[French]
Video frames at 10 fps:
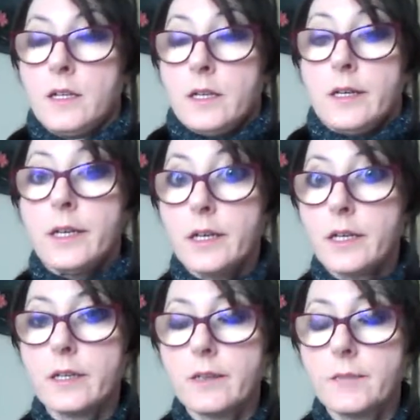Ah,
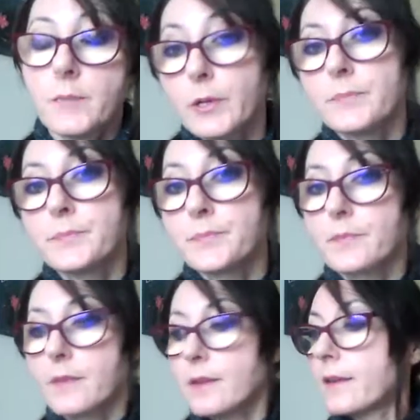bon,
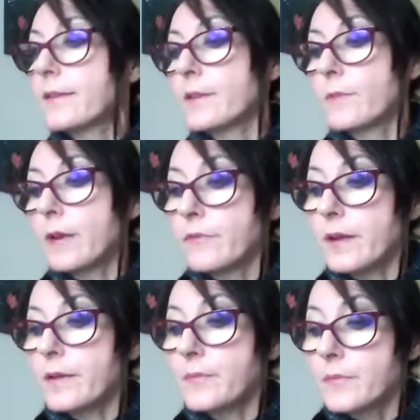qu'est-ce qu'on va faire